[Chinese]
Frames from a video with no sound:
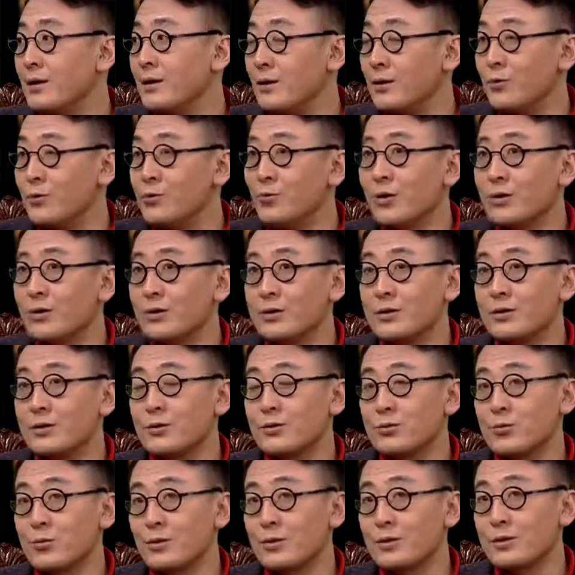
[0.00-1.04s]
呃，我是
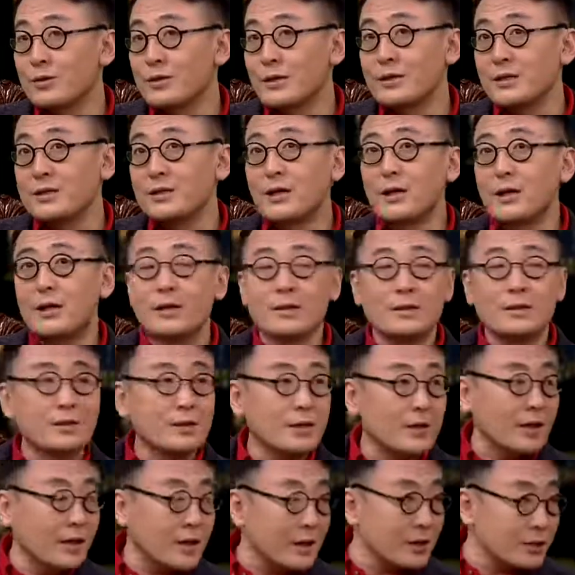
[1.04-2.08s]
多少年前了？
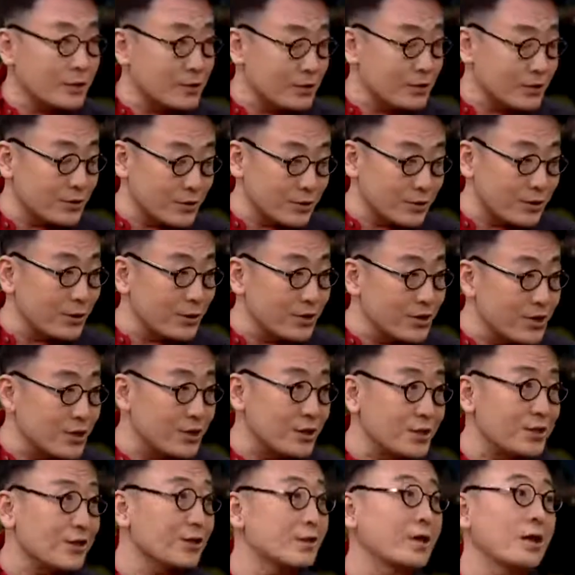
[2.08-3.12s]
就看来，直到
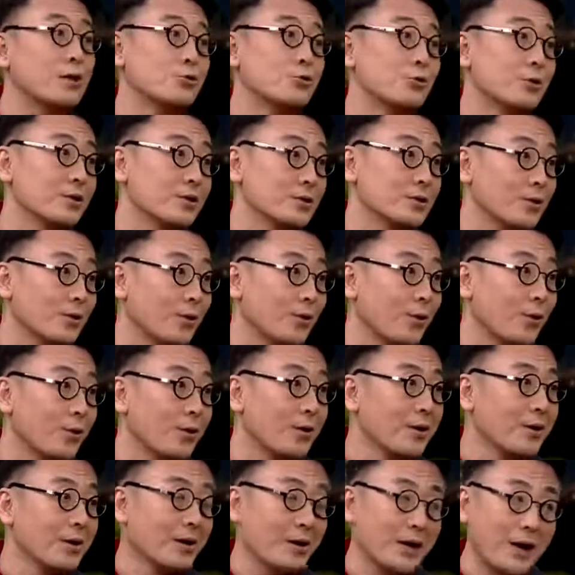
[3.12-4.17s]
你上大学的时候，
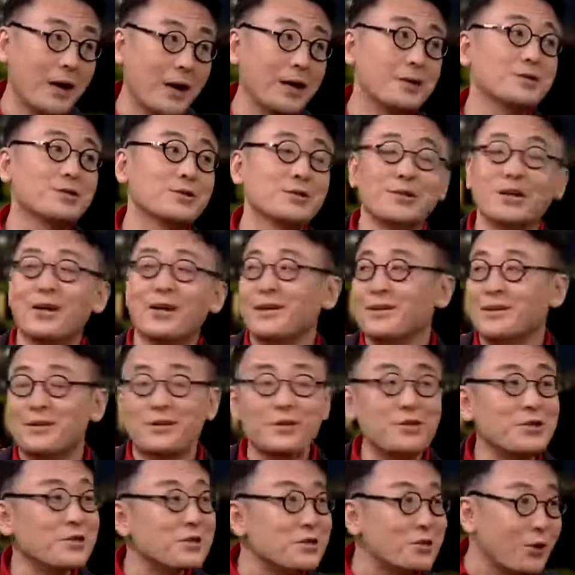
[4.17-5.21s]
还是还是这样的。
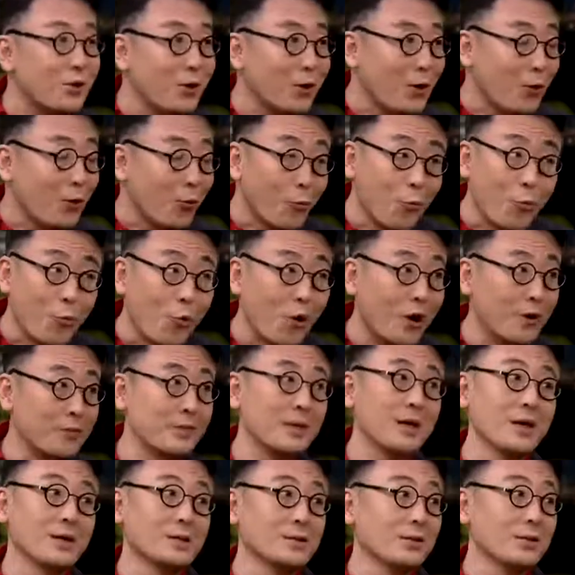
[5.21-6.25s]
你知道，我
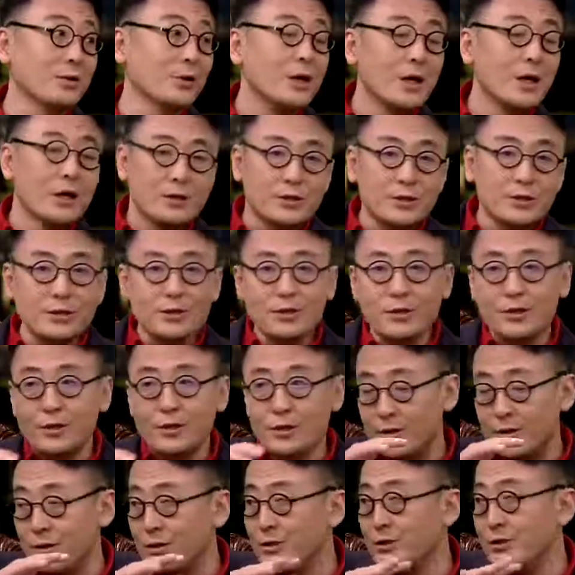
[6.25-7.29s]
那个时候其实
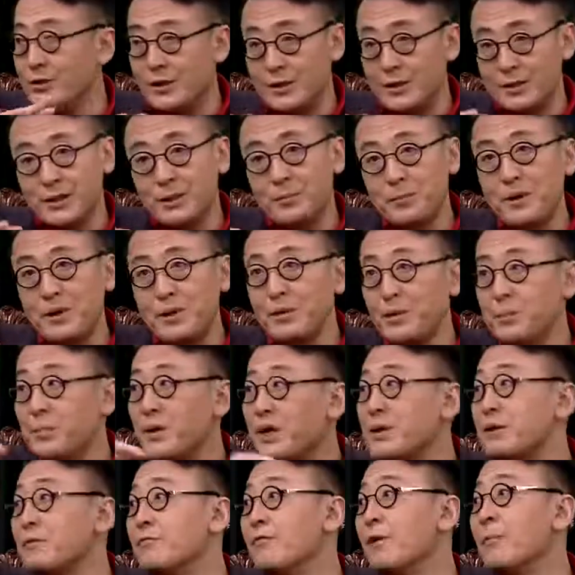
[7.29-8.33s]
可能也在慢慢
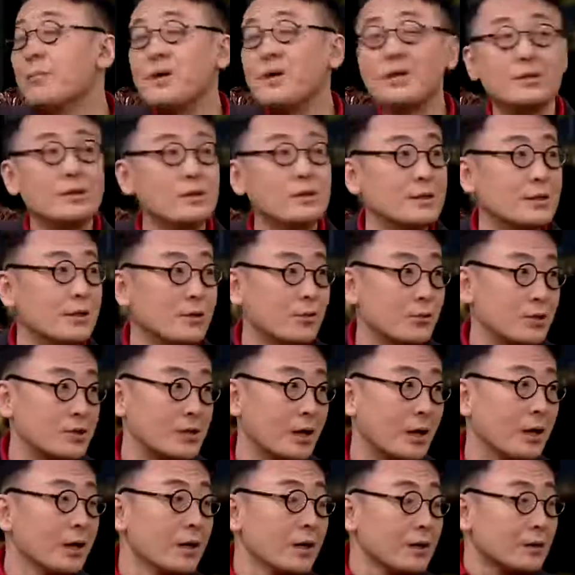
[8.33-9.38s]
变得文明一些，我
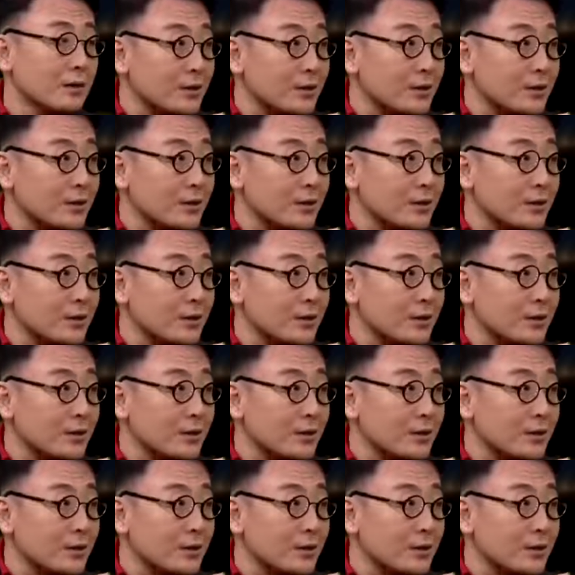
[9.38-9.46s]
想。